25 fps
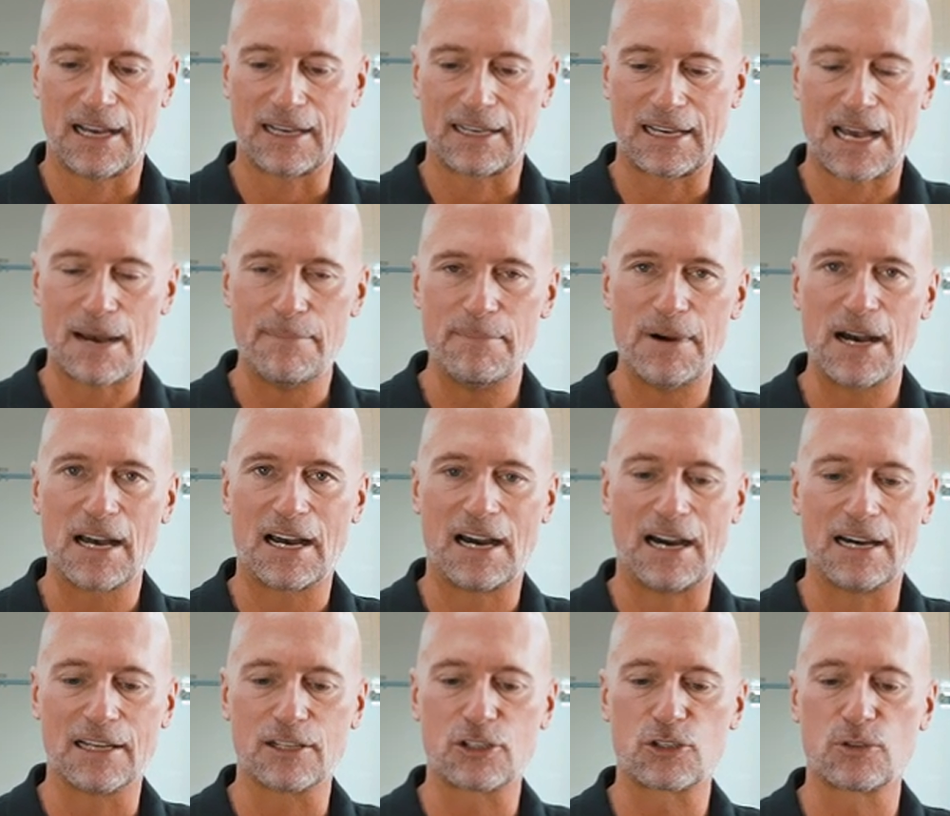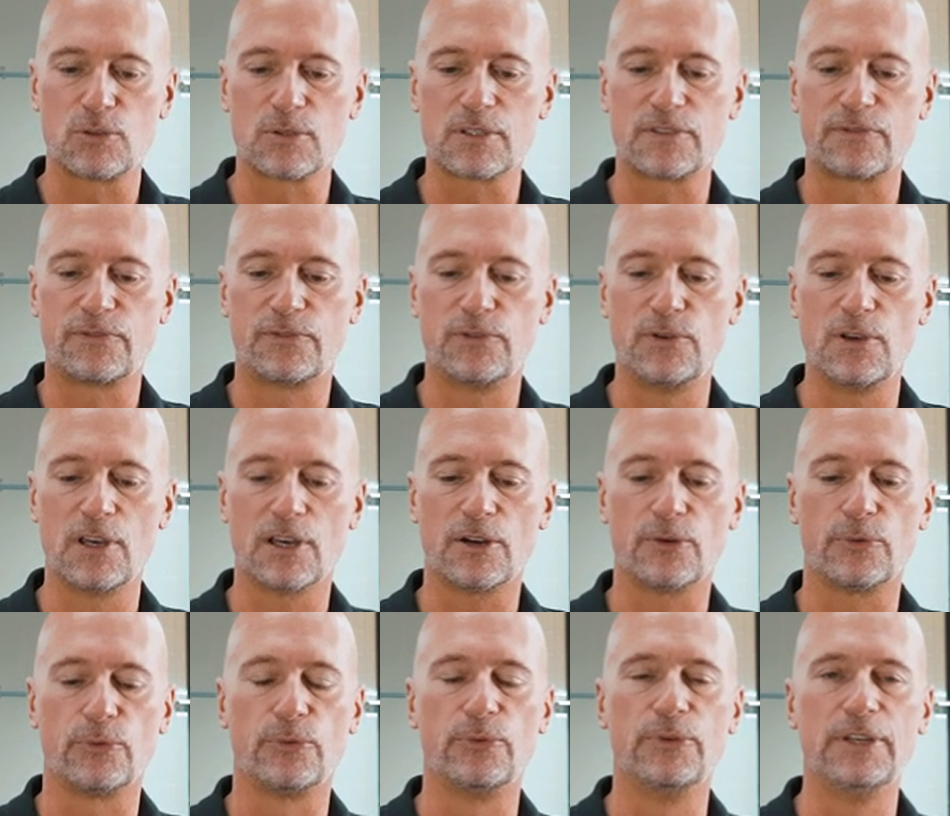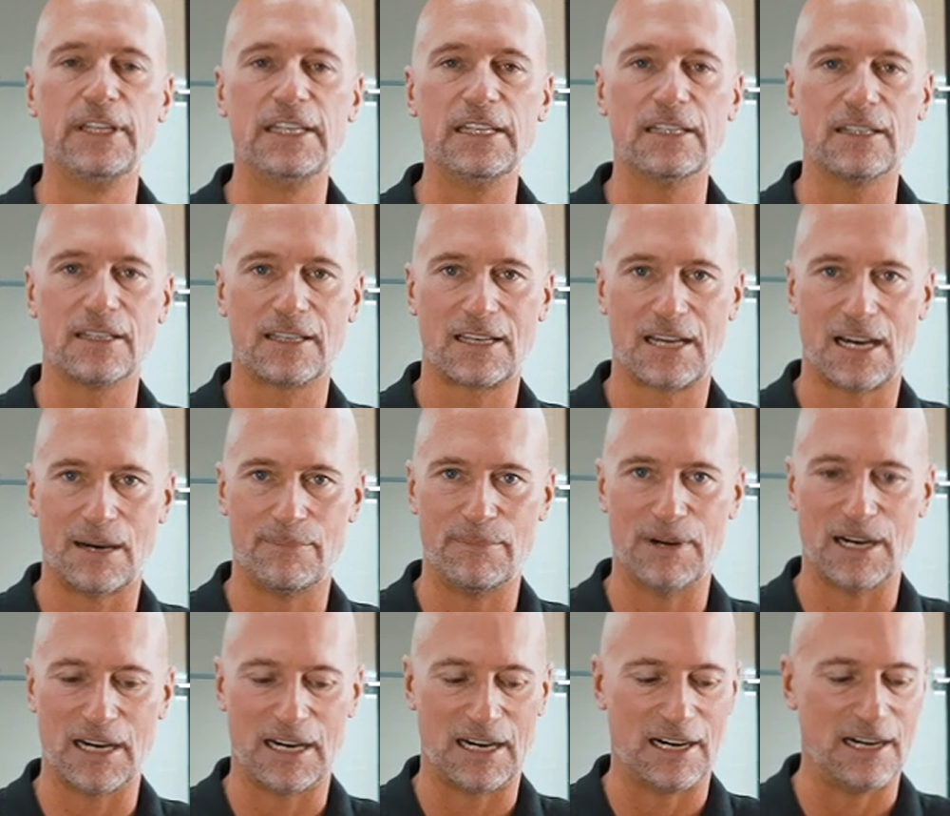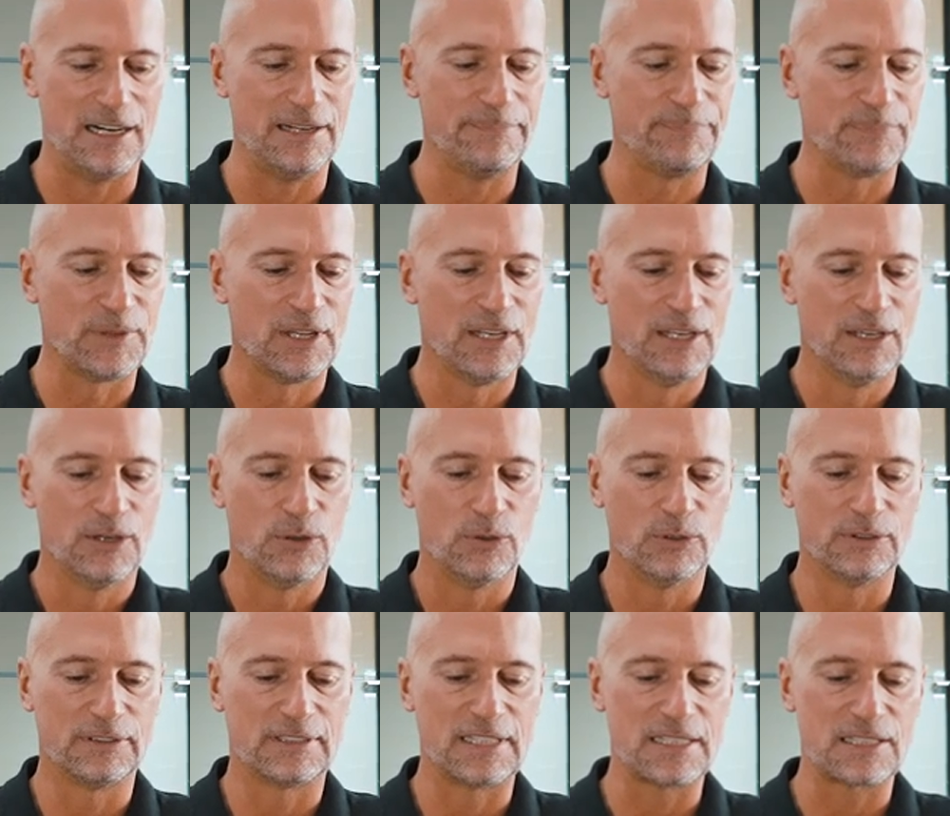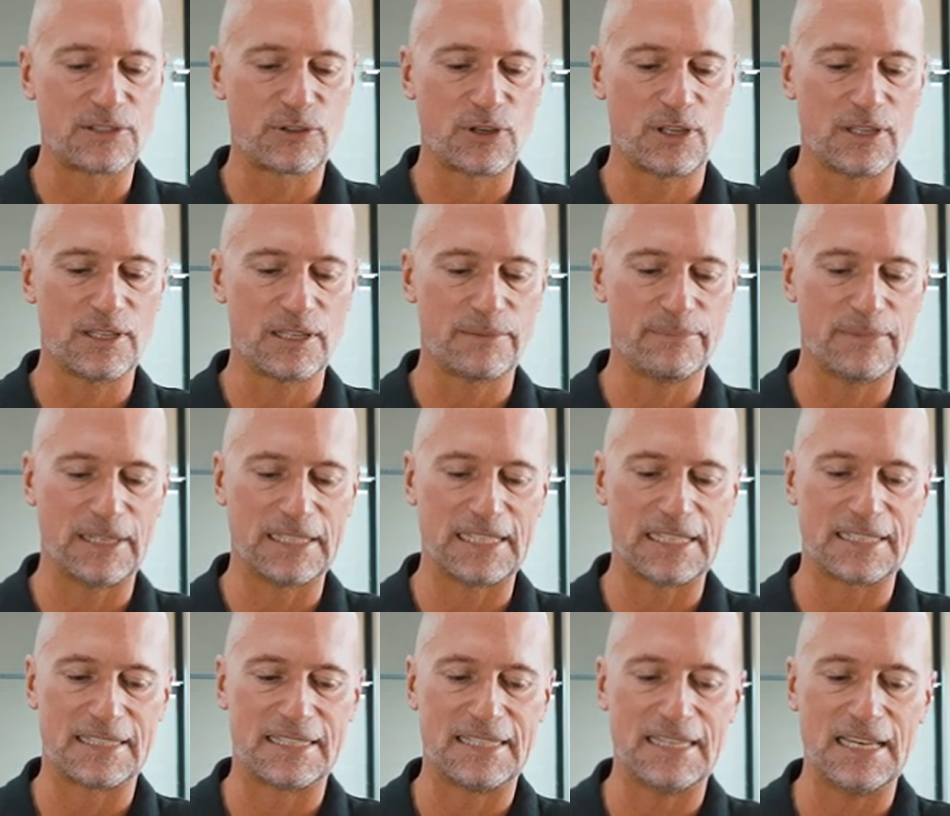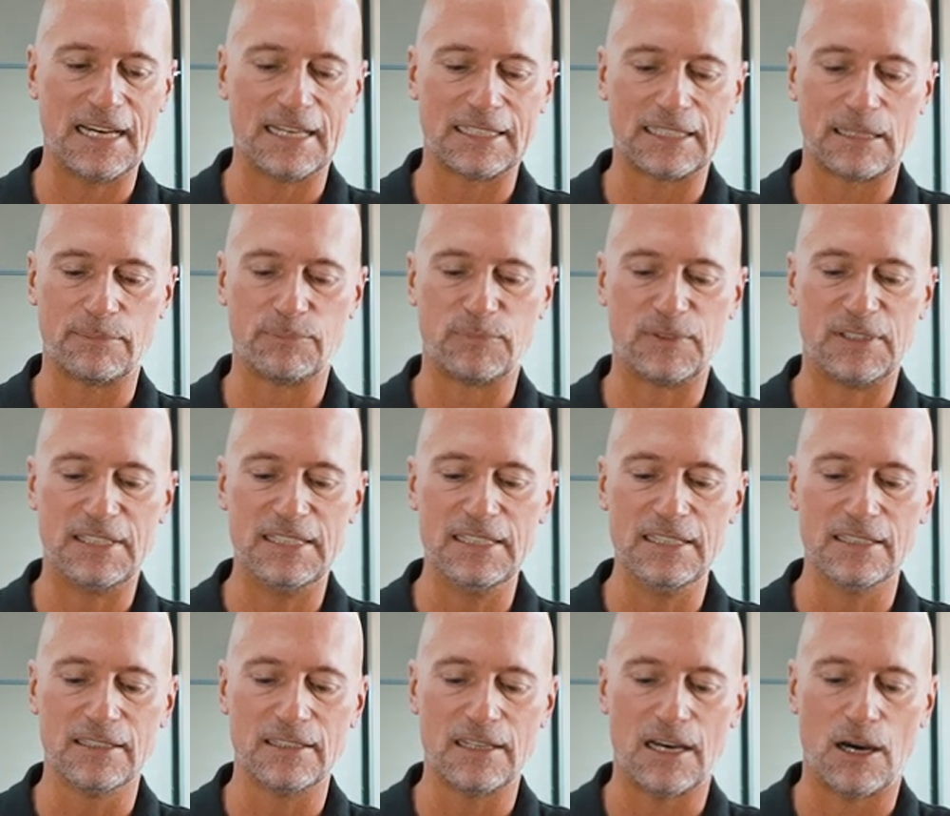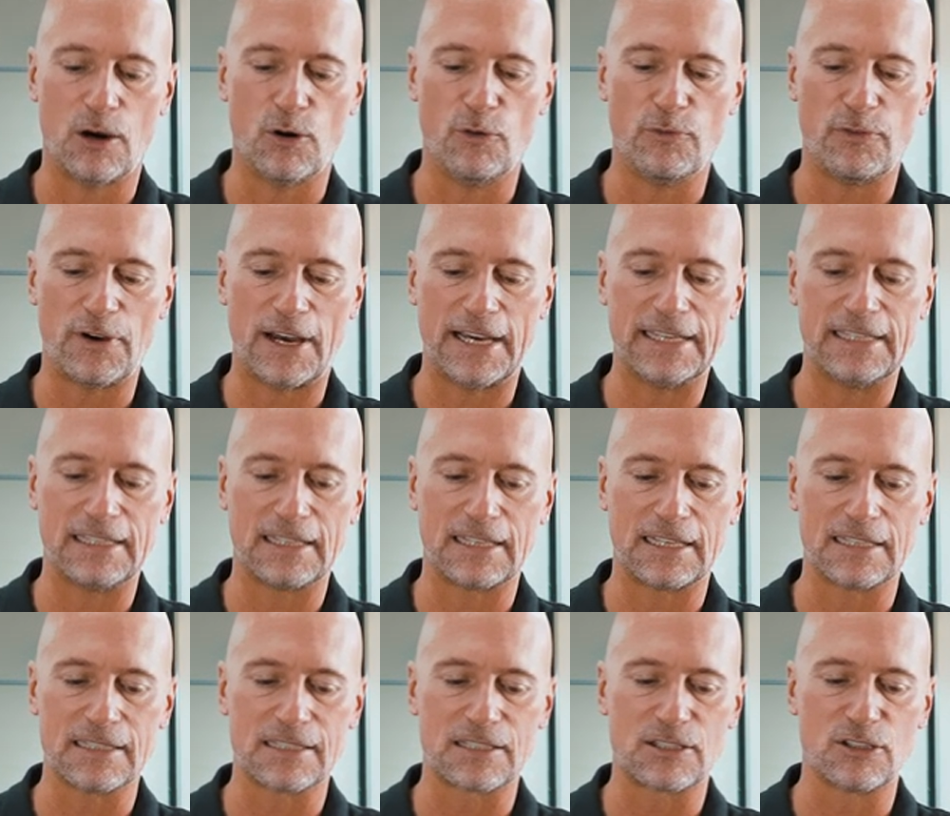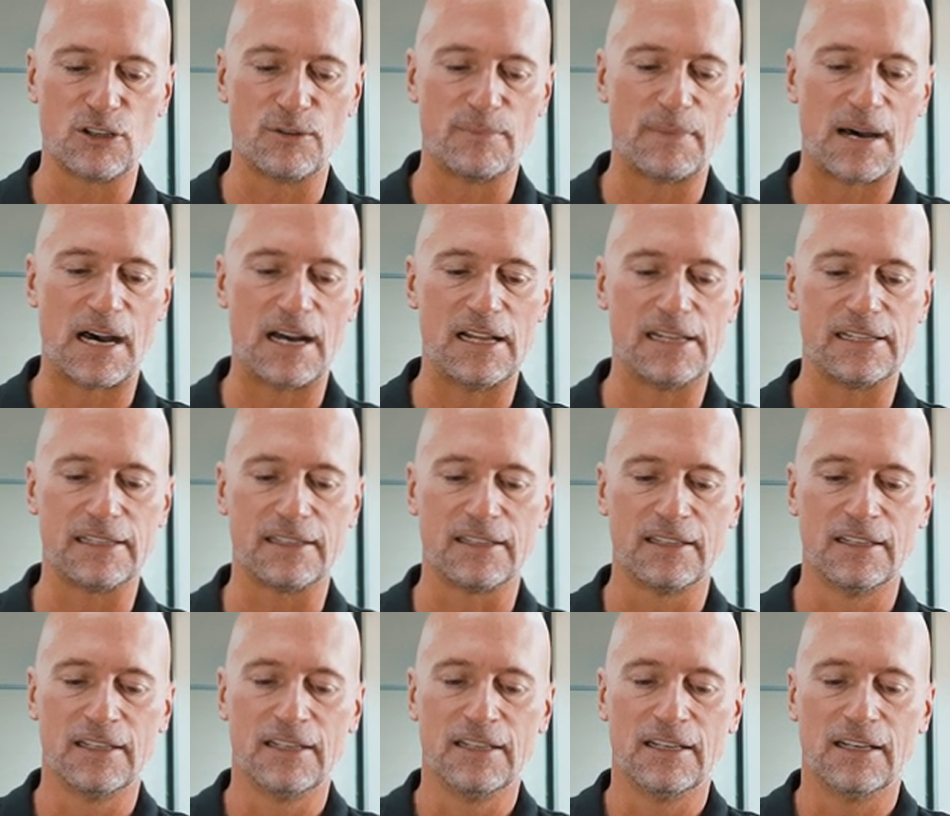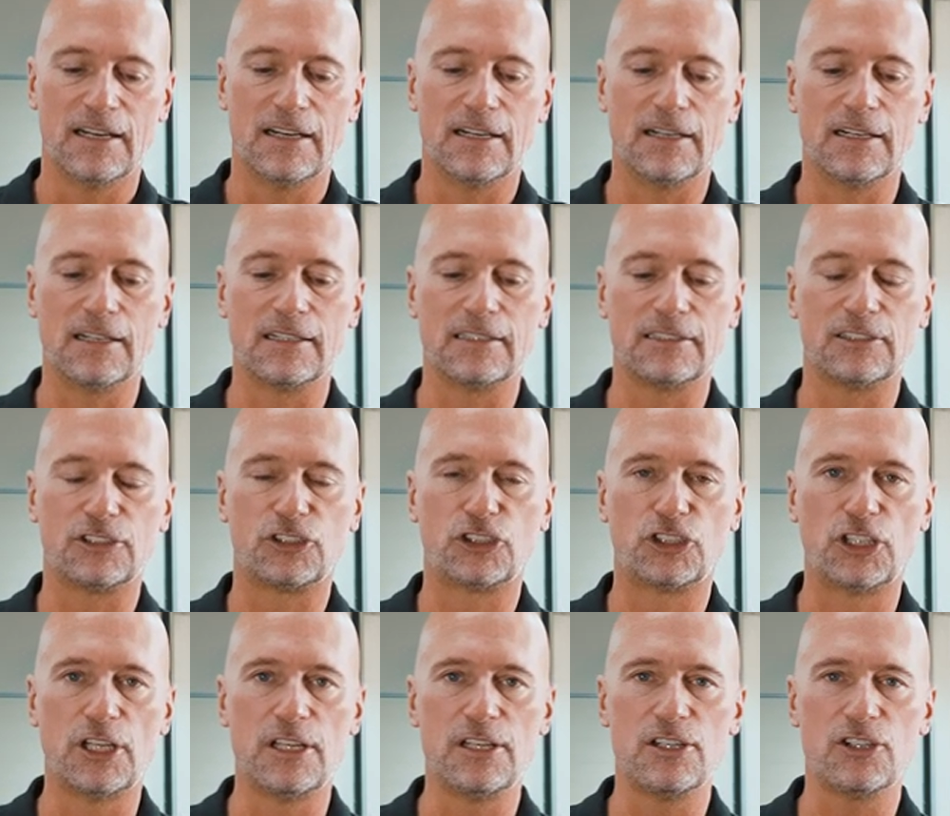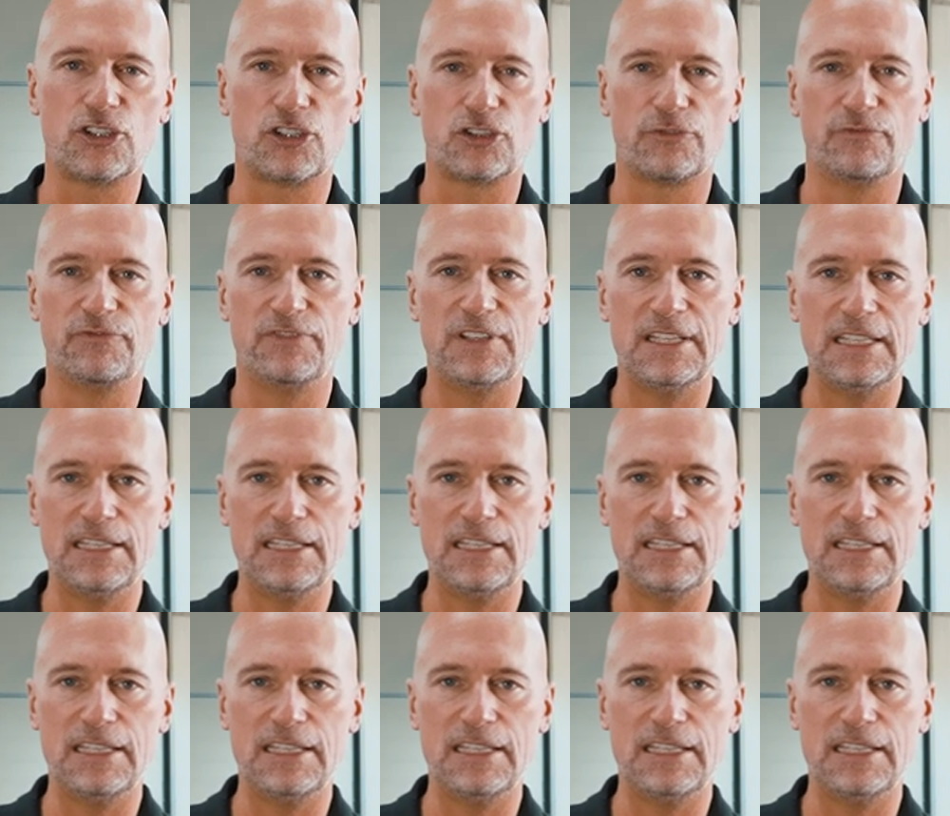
Kameraanschluss für Rear-Kamera und das könnte man jetzt hier adaptieren auf einen ganz normalen äh, cinch